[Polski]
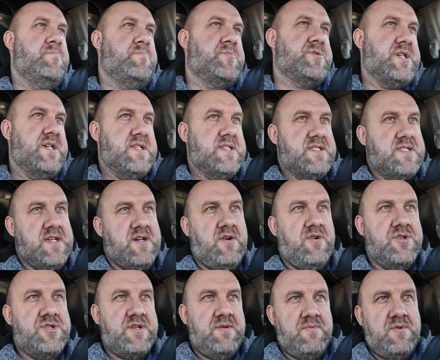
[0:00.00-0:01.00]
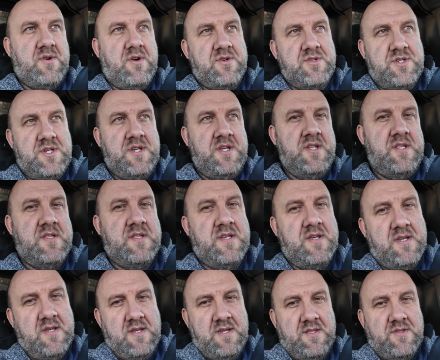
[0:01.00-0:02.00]
przez te 8 godzin
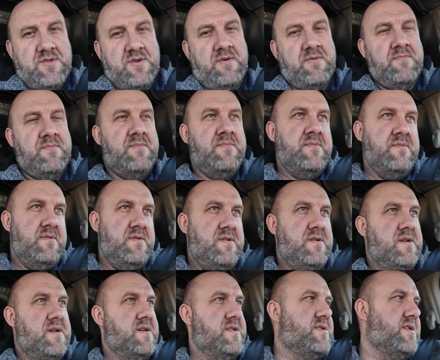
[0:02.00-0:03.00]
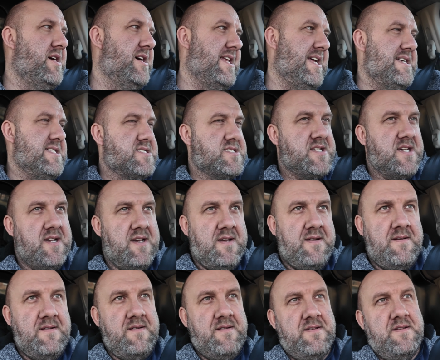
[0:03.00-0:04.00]
tą, e, te
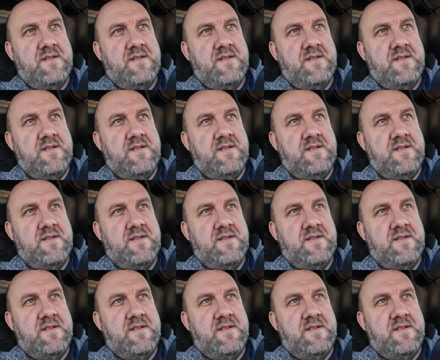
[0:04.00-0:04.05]
ręce e,